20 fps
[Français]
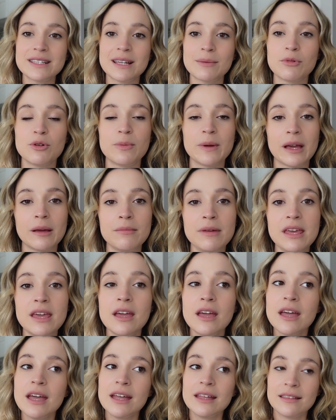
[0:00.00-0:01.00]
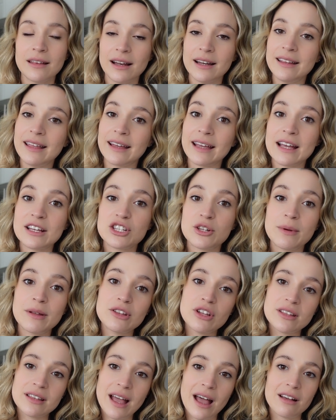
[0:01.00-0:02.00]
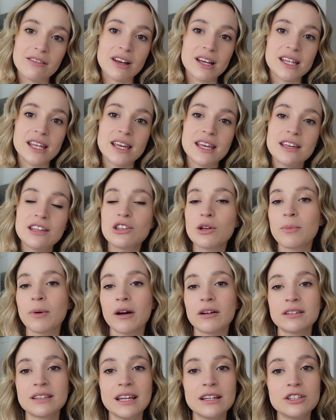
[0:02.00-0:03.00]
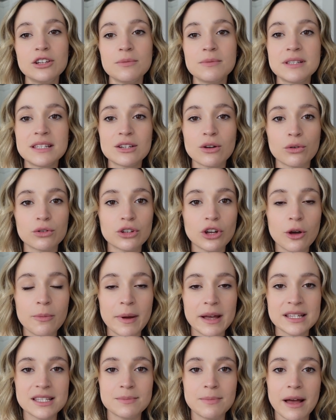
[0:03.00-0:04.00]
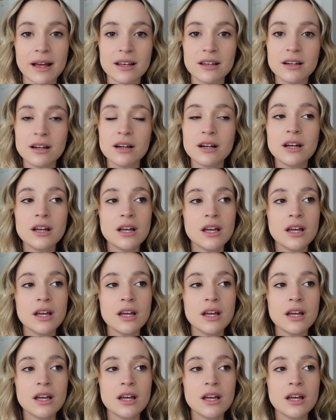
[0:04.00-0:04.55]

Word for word: Ça m'a permis, dans les dernières semaines, de travailler, de prendre quelques petits contrats par-ci par-là